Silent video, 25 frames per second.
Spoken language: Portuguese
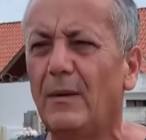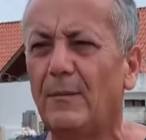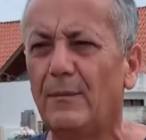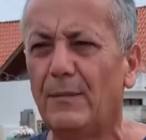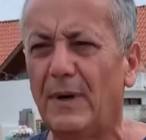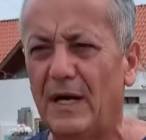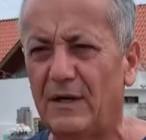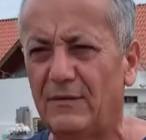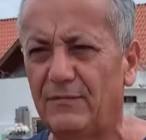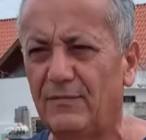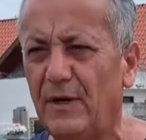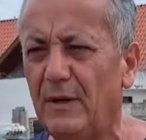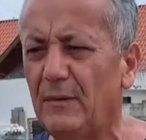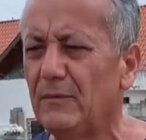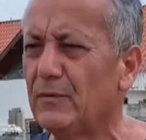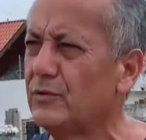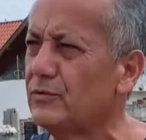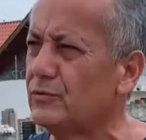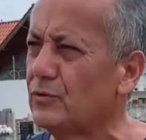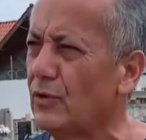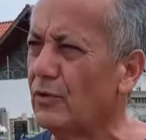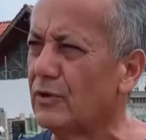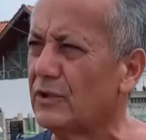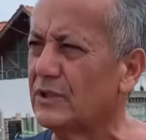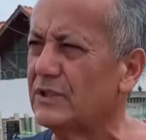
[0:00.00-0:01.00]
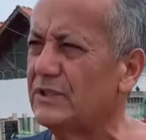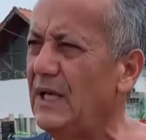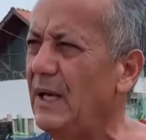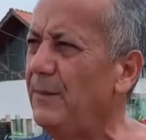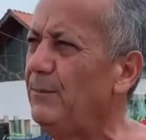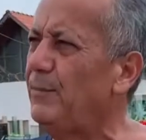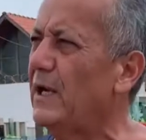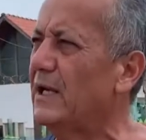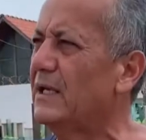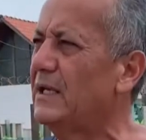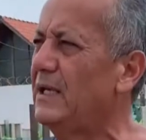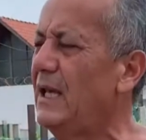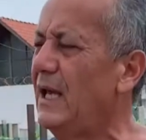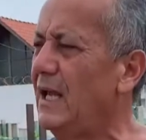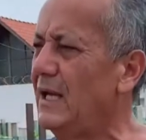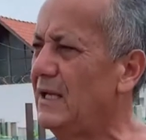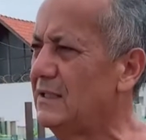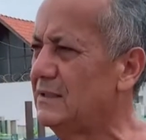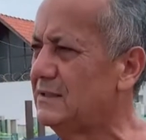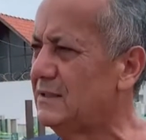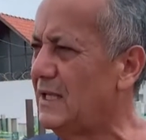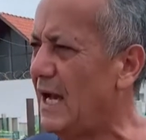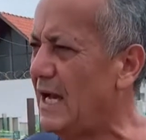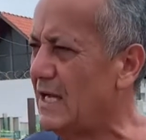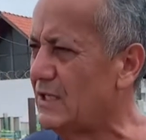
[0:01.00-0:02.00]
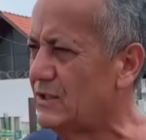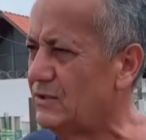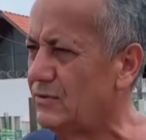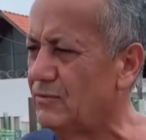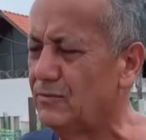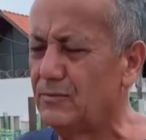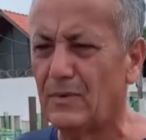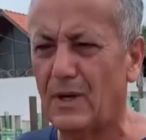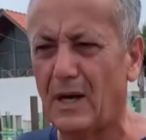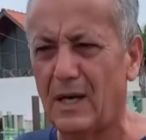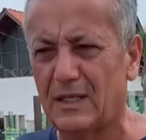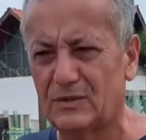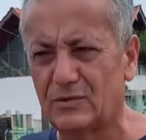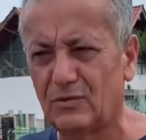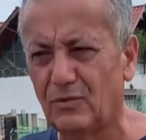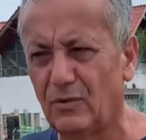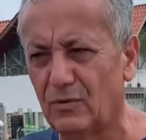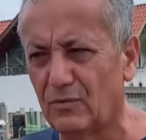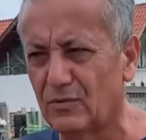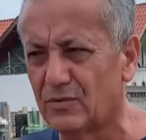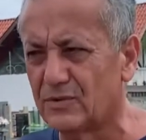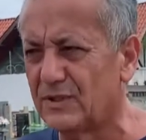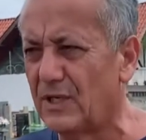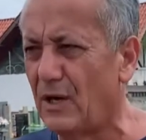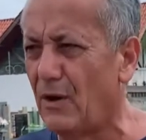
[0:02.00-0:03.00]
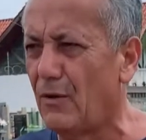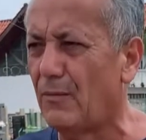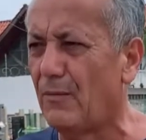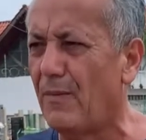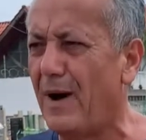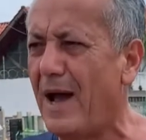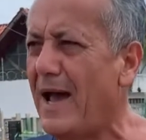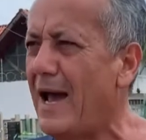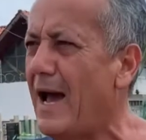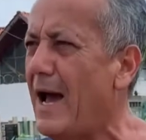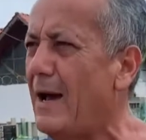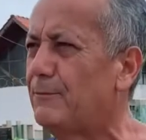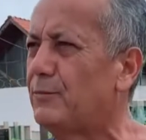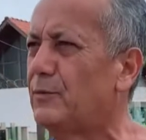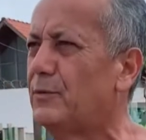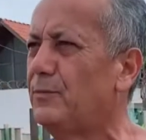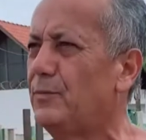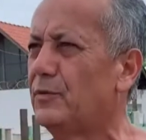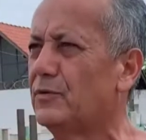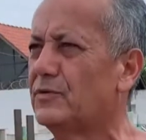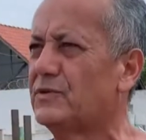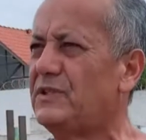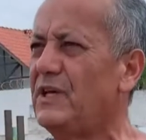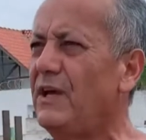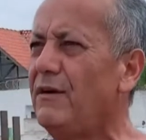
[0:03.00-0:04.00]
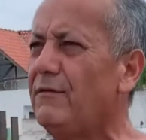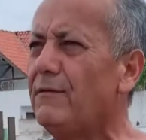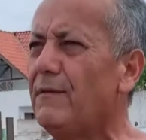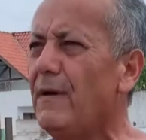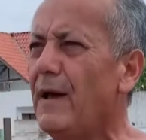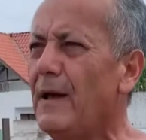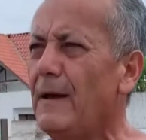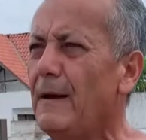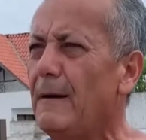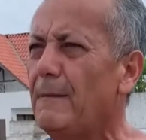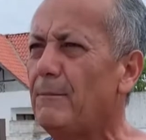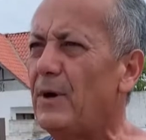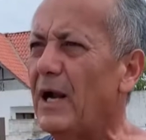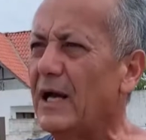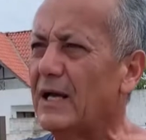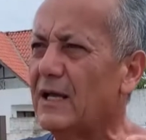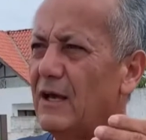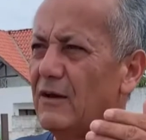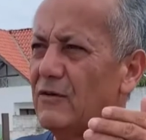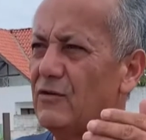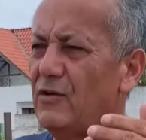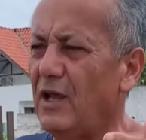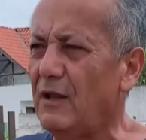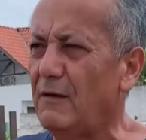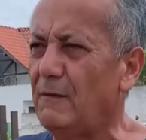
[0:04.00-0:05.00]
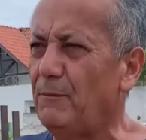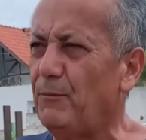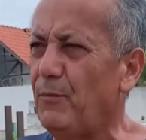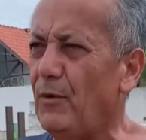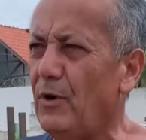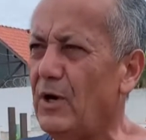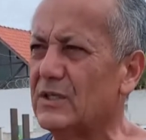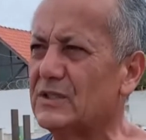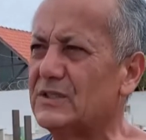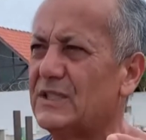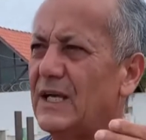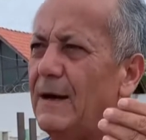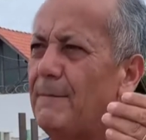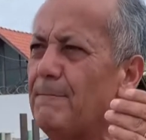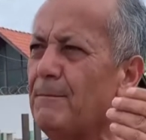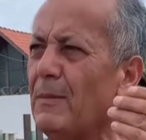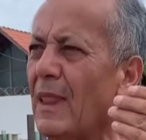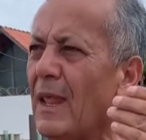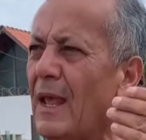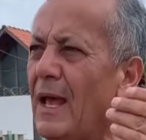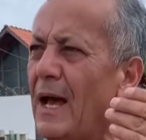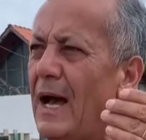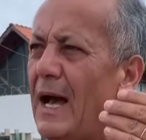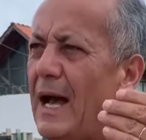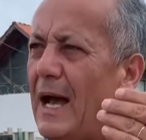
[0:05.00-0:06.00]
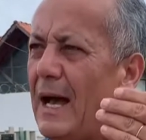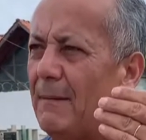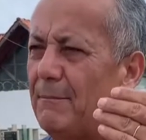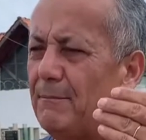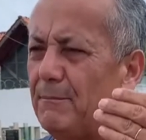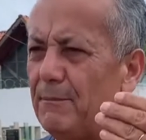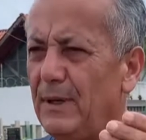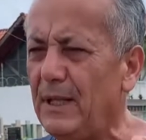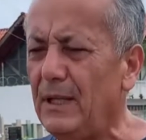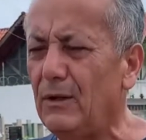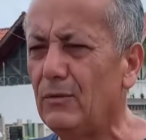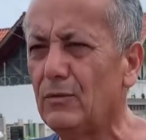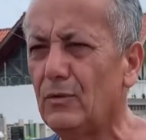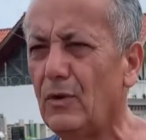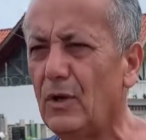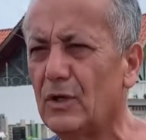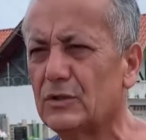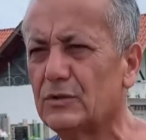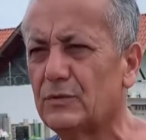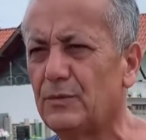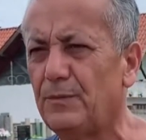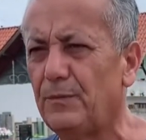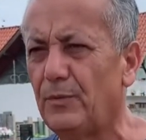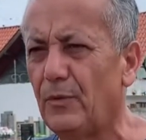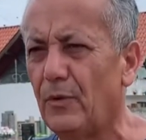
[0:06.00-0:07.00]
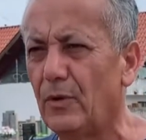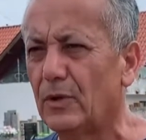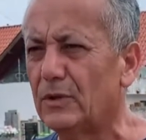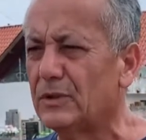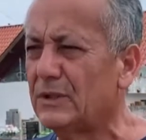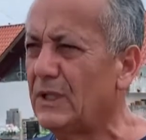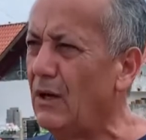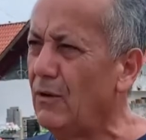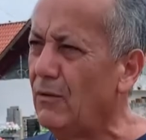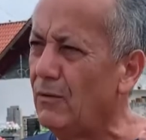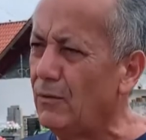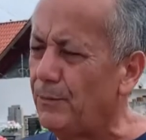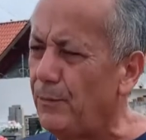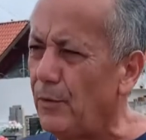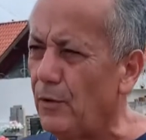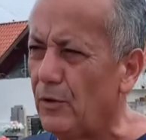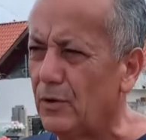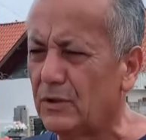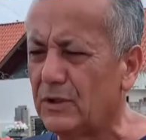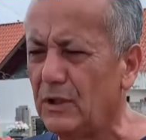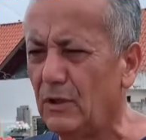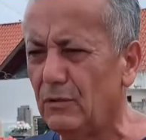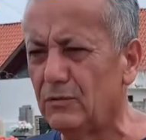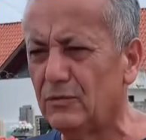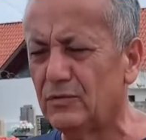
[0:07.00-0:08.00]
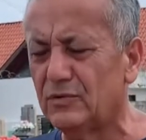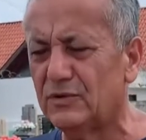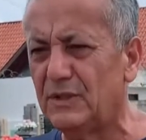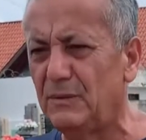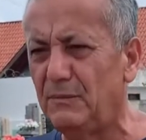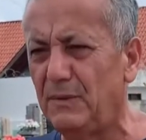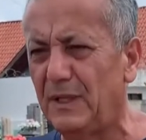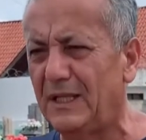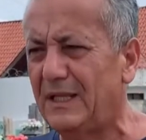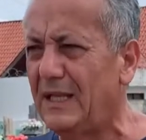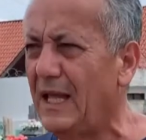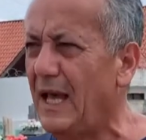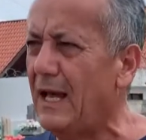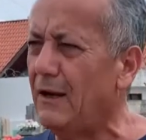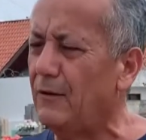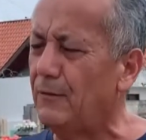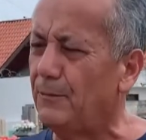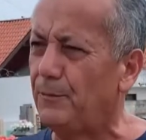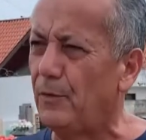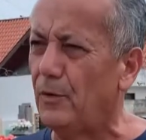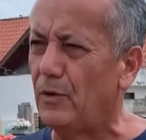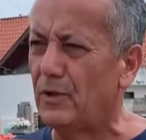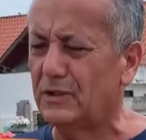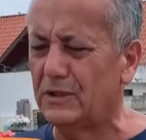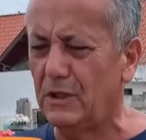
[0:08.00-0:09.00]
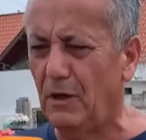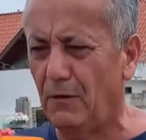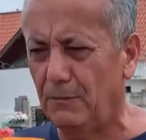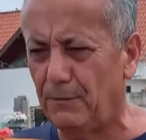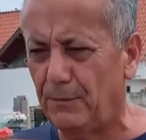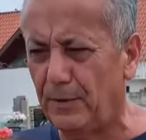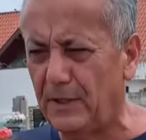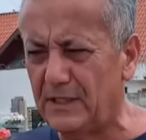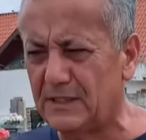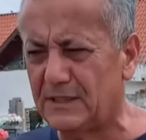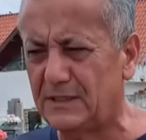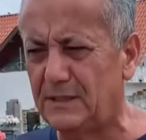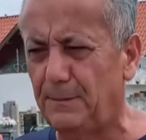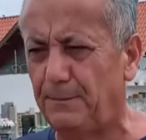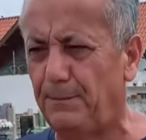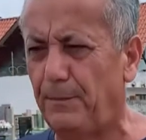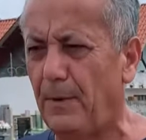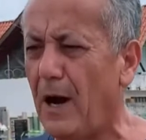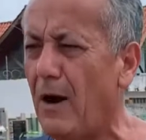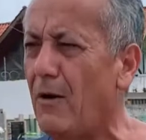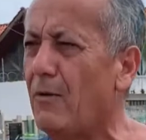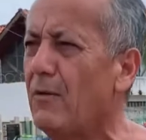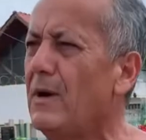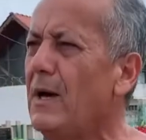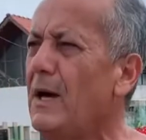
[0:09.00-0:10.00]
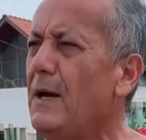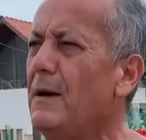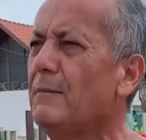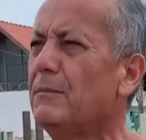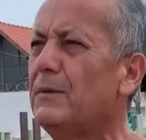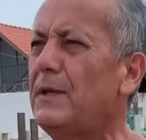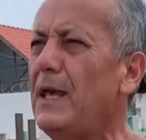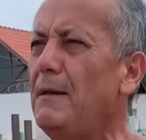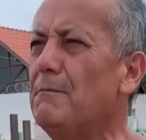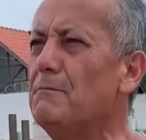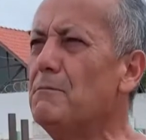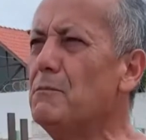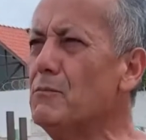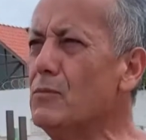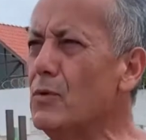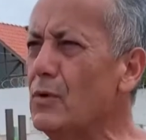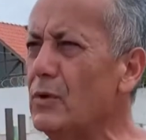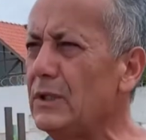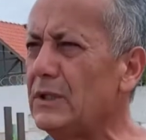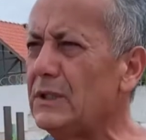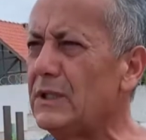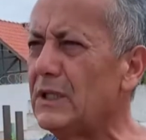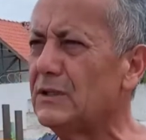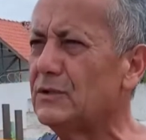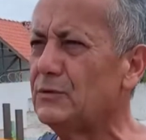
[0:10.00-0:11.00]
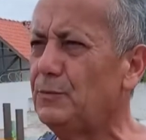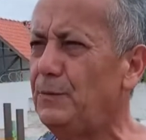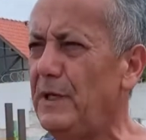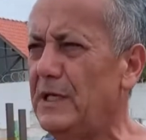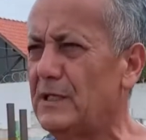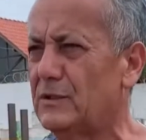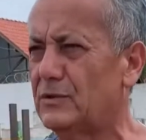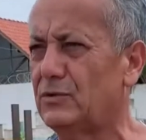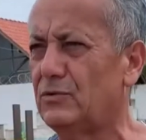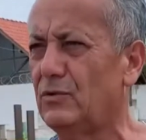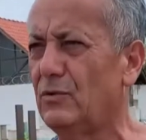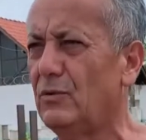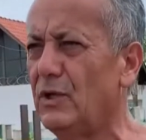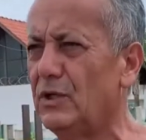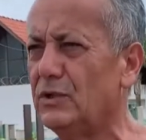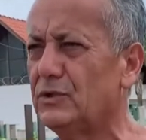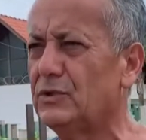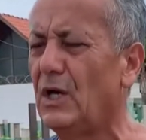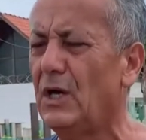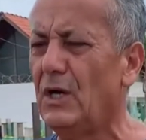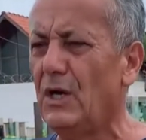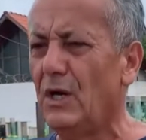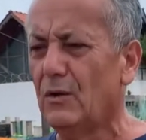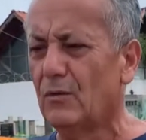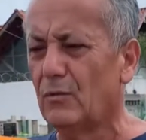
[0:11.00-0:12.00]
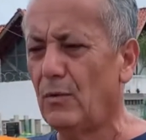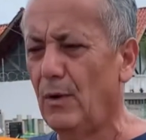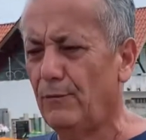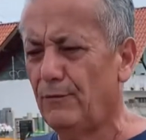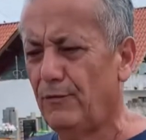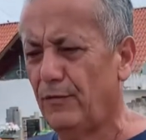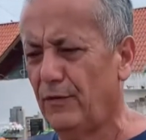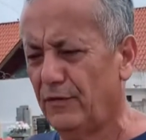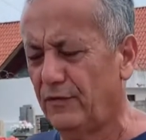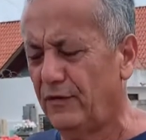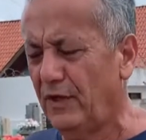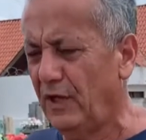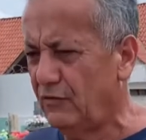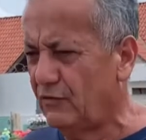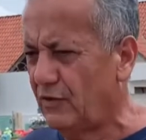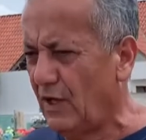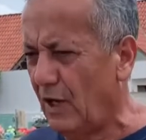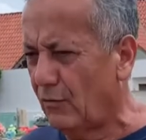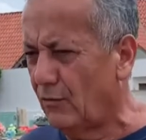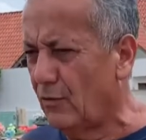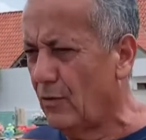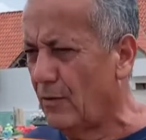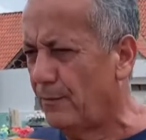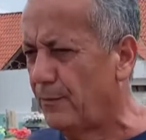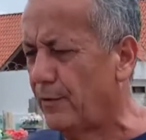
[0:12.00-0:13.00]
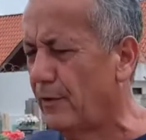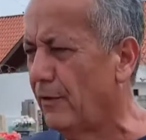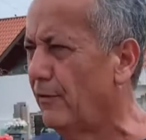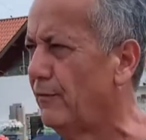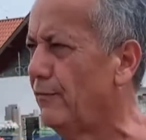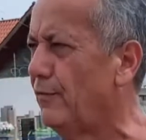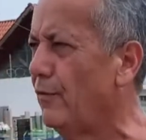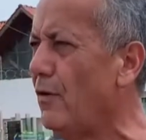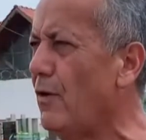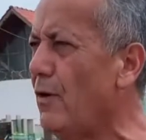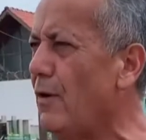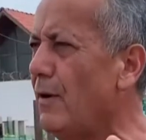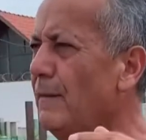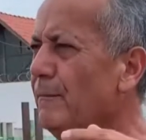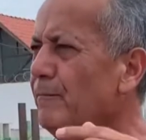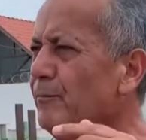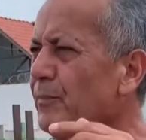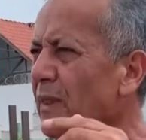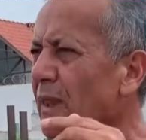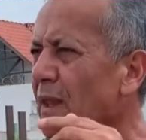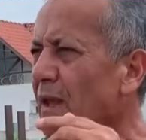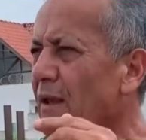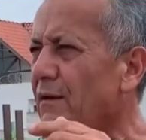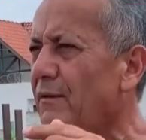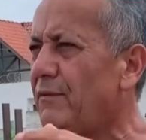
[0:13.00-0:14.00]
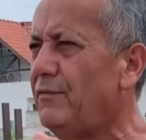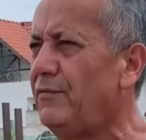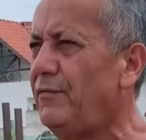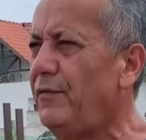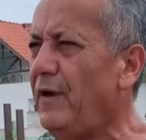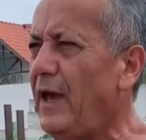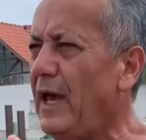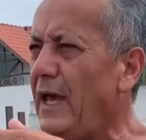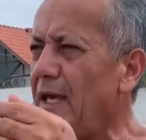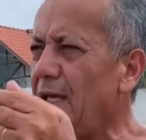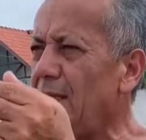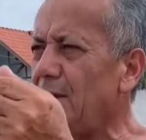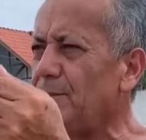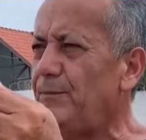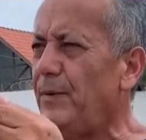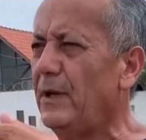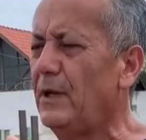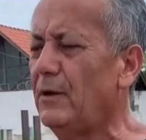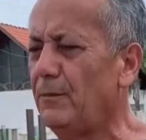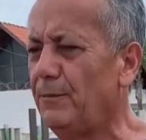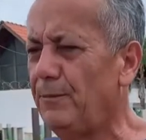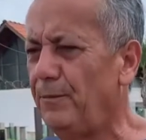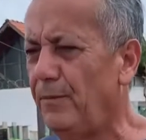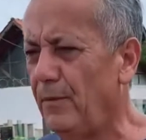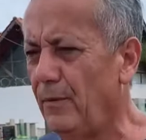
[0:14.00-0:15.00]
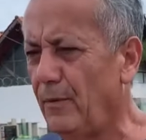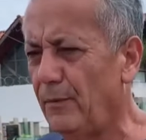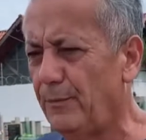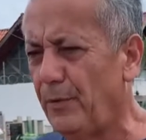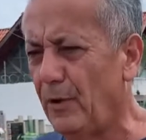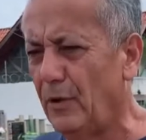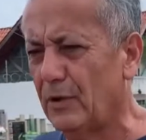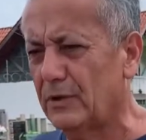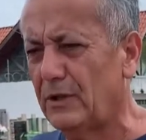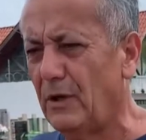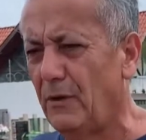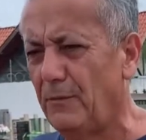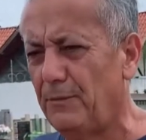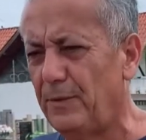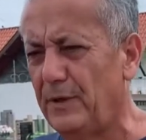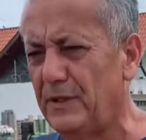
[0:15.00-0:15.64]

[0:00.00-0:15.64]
Mas vamos torcer para que eles achem uma solução o mais rápido possível, para que a gente possa abrir o nosso portão, o portão do cemitério, o portão principal, porque muitas pessoas, como você já comprovou, vêm pelo portão